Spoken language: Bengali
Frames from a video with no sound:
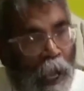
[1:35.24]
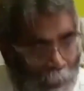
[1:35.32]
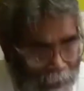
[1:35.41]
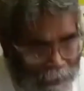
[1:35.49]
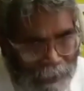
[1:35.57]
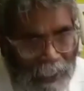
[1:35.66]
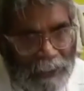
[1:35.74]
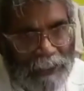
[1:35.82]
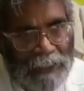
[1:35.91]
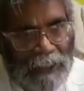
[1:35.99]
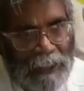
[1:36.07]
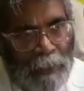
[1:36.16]
আমাকে দেখাতে
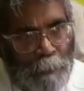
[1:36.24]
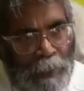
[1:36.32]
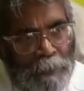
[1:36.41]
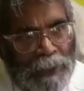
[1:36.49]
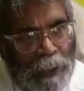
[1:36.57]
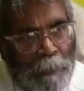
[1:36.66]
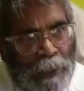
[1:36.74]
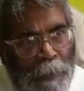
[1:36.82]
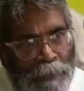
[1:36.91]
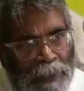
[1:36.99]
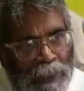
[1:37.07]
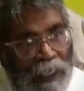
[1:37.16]
গিয়ে তাদের পারমিশন মাই
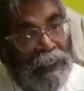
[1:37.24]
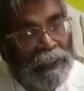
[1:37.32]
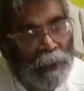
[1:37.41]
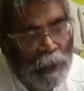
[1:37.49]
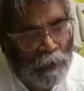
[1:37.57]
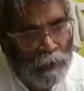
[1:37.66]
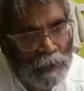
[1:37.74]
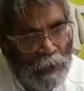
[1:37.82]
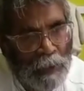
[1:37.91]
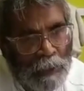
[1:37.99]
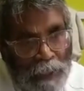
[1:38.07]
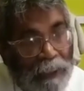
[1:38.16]
পারমিশন কালকে ছিল নাকি
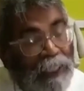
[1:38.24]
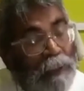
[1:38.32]
কালকে